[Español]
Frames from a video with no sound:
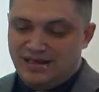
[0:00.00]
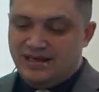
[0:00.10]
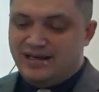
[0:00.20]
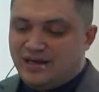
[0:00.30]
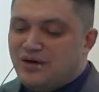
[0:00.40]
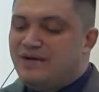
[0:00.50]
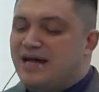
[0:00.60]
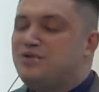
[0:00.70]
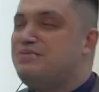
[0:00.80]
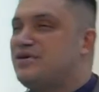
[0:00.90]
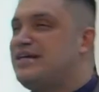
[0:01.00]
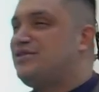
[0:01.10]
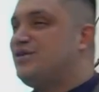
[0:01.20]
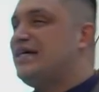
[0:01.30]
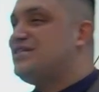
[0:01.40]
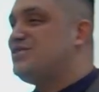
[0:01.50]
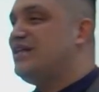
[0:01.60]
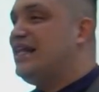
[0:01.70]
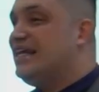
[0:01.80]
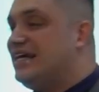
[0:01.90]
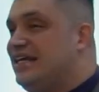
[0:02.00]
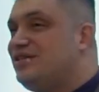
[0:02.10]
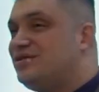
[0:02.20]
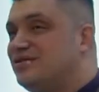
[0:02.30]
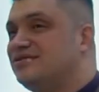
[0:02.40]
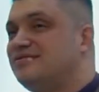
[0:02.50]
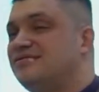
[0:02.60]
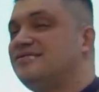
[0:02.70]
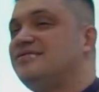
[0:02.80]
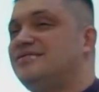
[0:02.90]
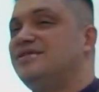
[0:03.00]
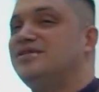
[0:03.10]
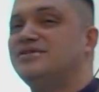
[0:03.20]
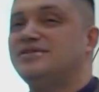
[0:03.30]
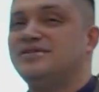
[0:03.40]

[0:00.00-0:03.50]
Y quiero hablar un poquito de esto del grito, ¿no?